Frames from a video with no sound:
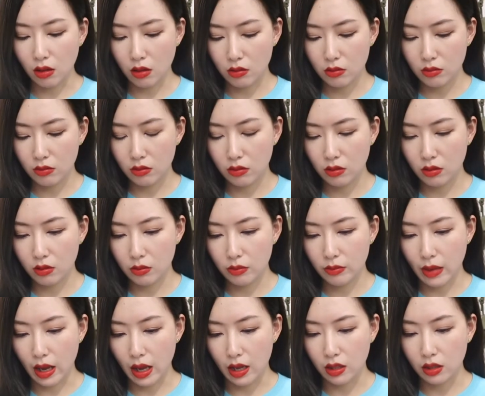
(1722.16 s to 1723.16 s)
要
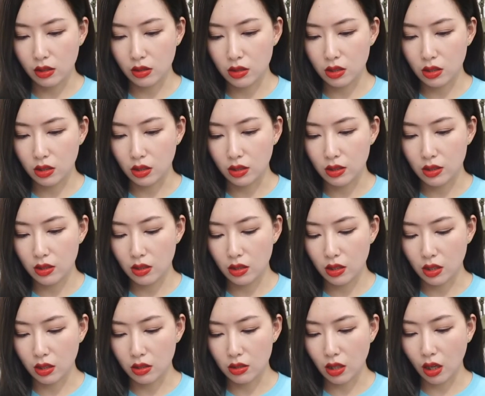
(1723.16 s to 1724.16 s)
买一个这个，
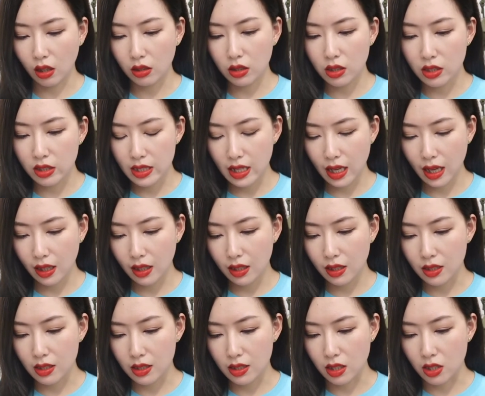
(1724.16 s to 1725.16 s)
嗯，Dr. o o c t
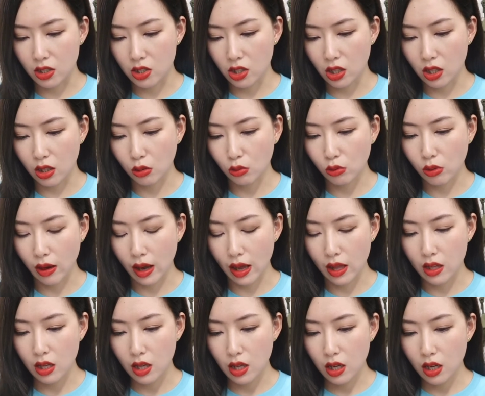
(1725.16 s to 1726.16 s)
Dennis 的这一款。